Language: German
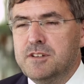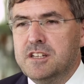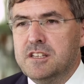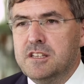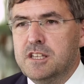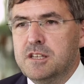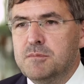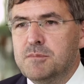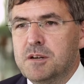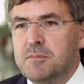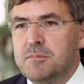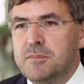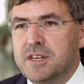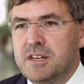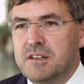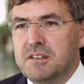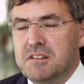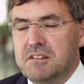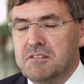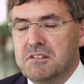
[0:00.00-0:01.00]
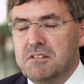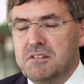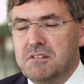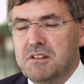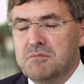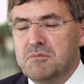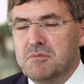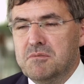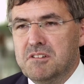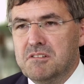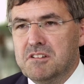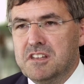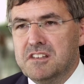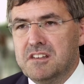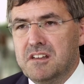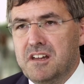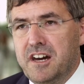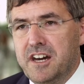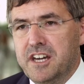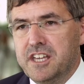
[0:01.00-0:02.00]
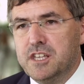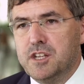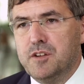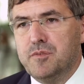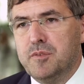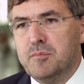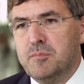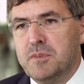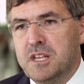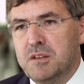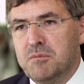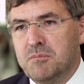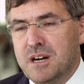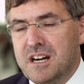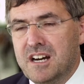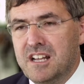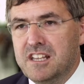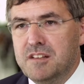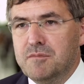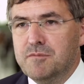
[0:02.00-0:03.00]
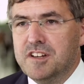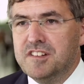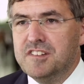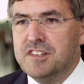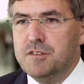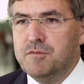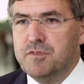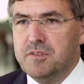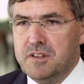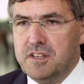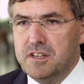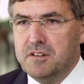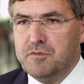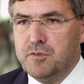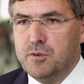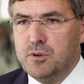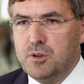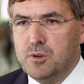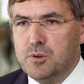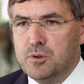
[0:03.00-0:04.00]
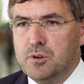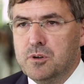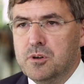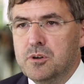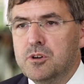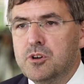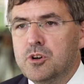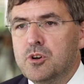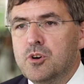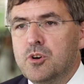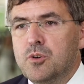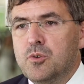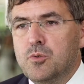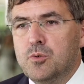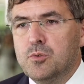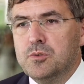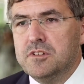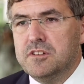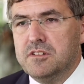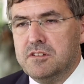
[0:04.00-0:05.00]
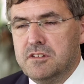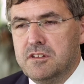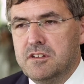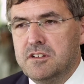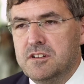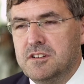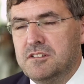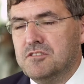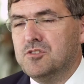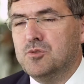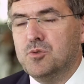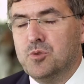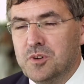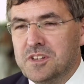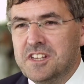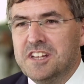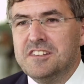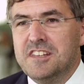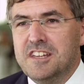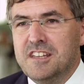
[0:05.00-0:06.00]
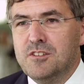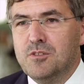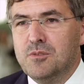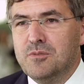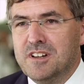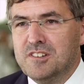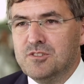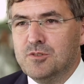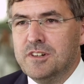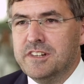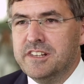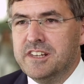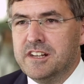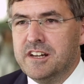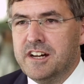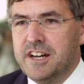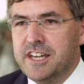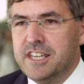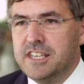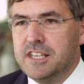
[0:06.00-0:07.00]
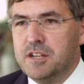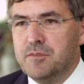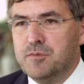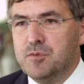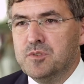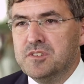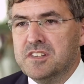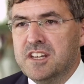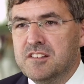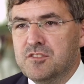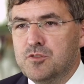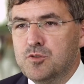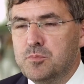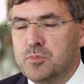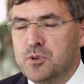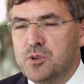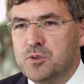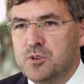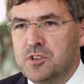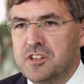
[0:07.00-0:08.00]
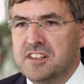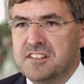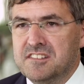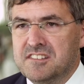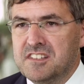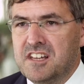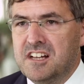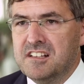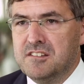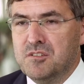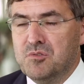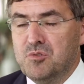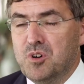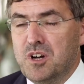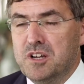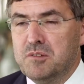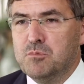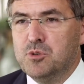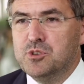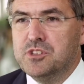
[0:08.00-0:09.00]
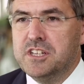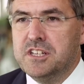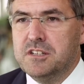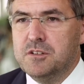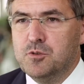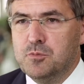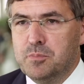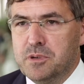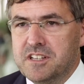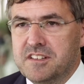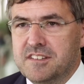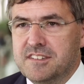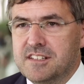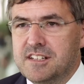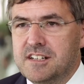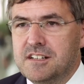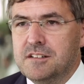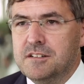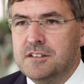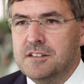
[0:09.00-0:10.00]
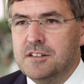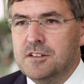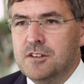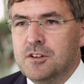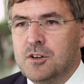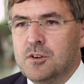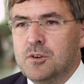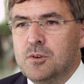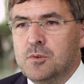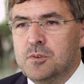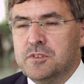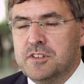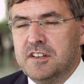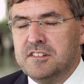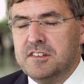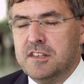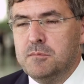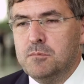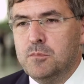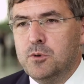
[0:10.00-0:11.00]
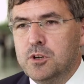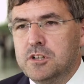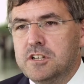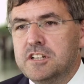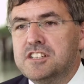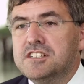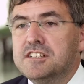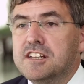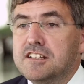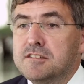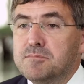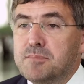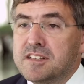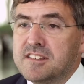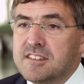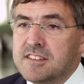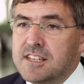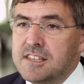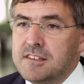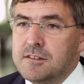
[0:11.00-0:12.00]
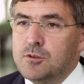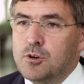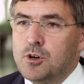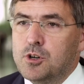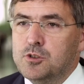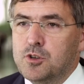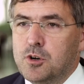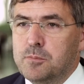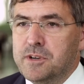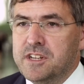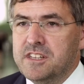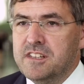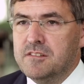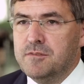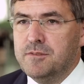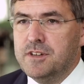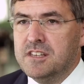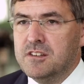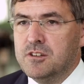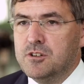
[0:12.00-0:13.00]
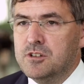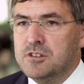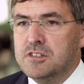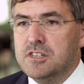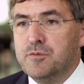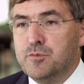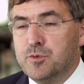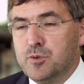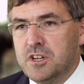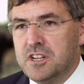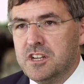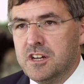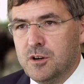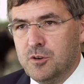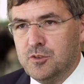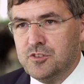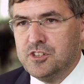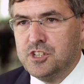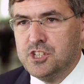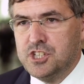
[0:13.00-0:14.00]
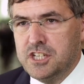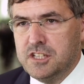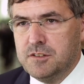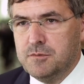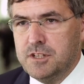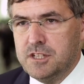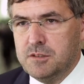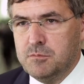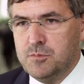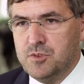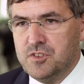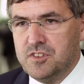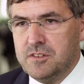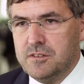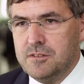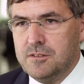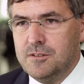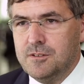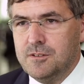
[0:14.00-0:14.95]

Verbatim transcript: werden immer mehr Eingriffe minimalinvasiv erfolgen und äh, sogenannte endovaskuläre Eingriffe. Und dazu benötigen Sie halt auch einen modernen Hybridsaal. Und das ermöglicht, dass Patienten heute operiert werden können, die früher nach Hause geschickt werden müssen.